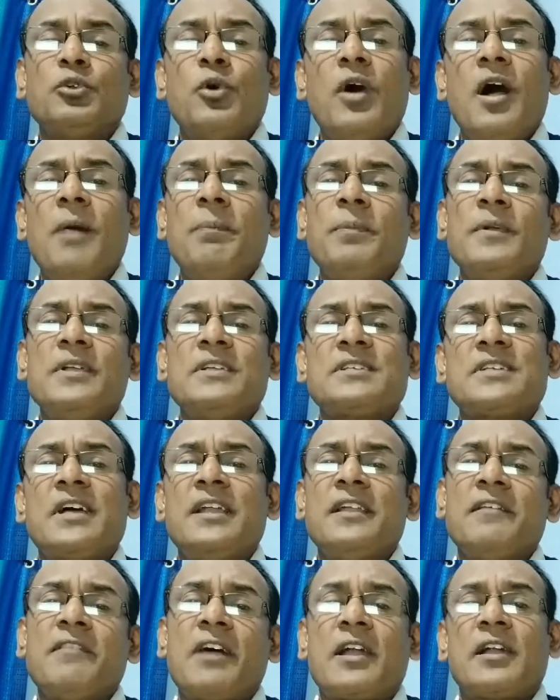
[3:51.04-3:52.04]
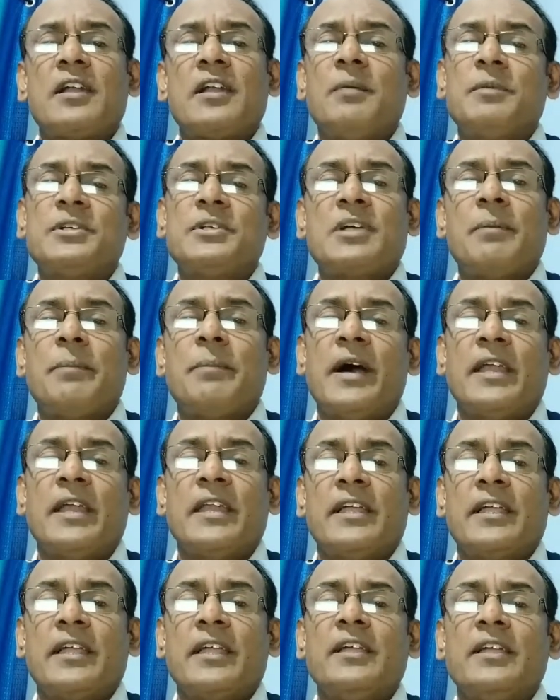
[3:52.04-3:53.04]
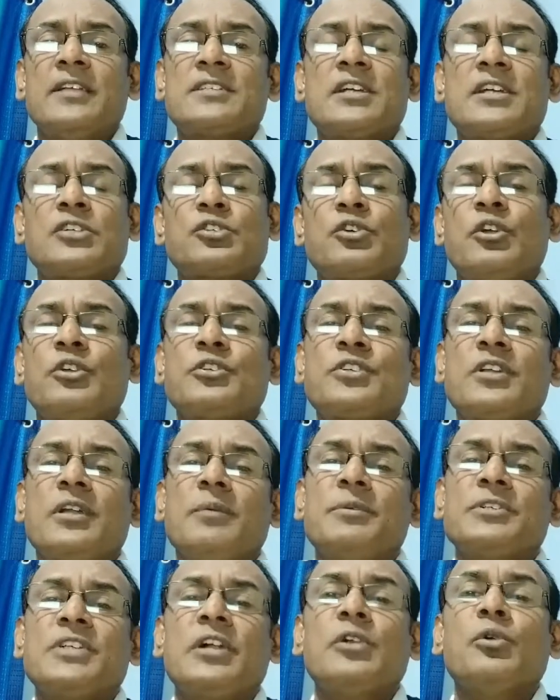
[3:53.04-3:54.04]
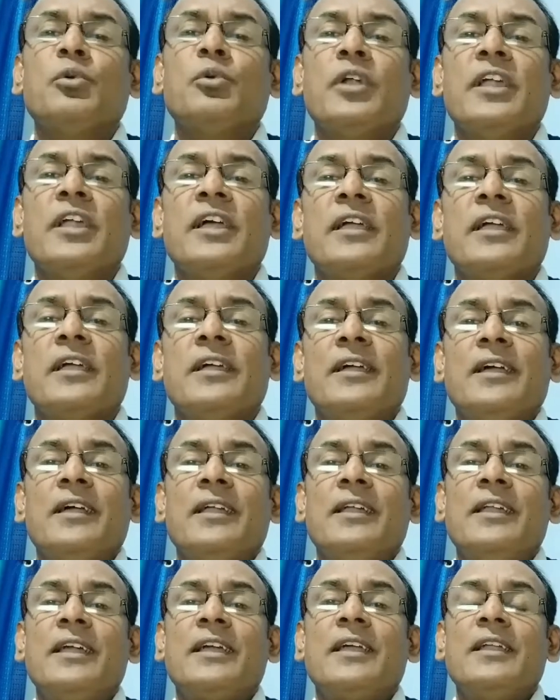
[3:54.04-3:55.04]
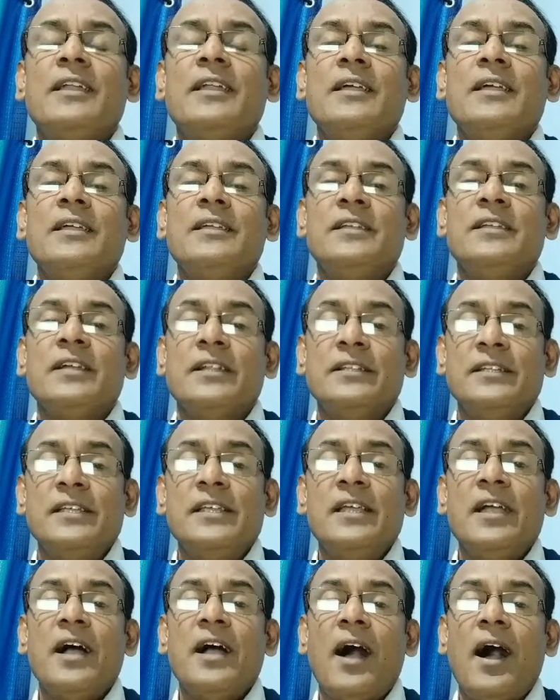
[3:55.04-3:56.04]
तो आप इसका निवारण हमेशा पा लेंगे इसका सॉल्यूशन हमेशा ढूंढ लेंगे लेकिन यदि